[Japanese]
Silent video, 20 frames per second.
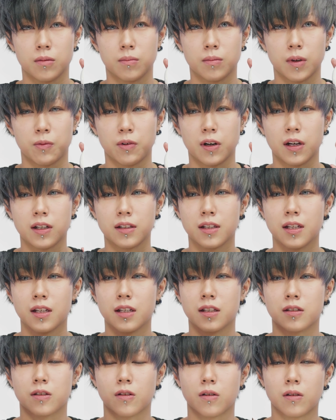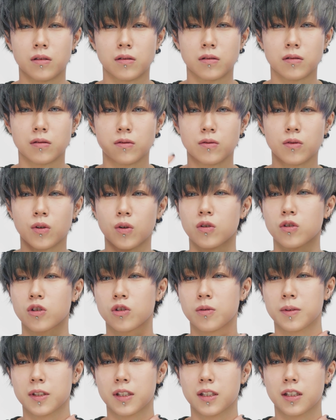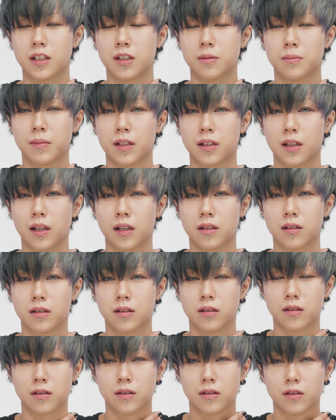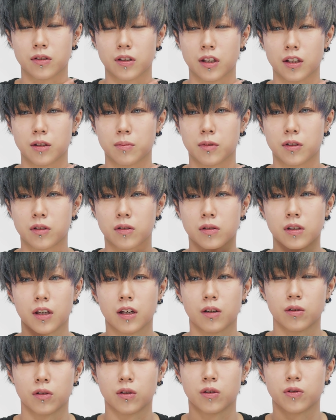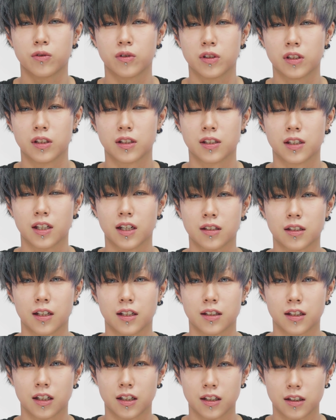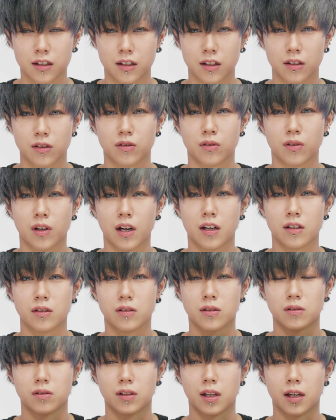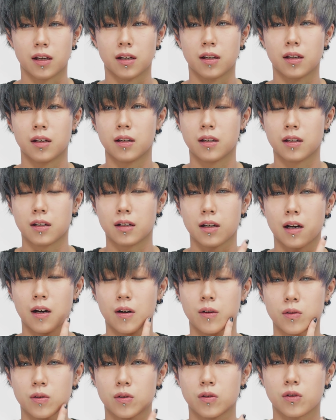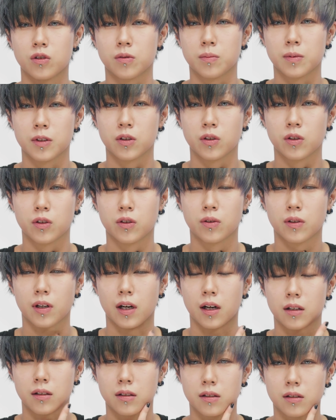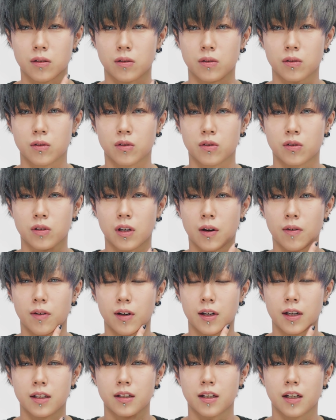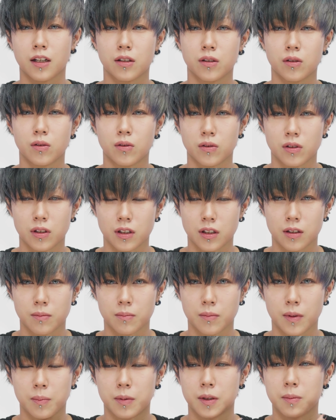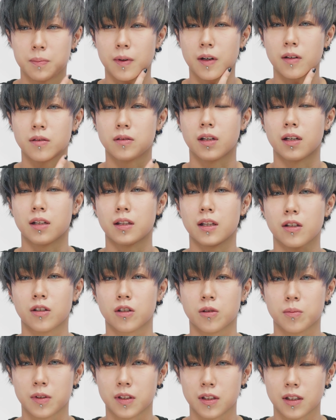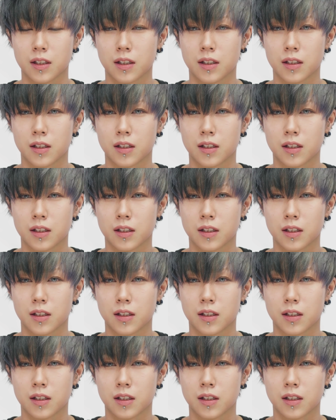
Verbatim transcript: まあ、ファンデーションを首まで塗ってしまうと結構洋服につきやすかったりっていうのがあるので顔と首の色が極力変わらないようにベビーパウダーで首に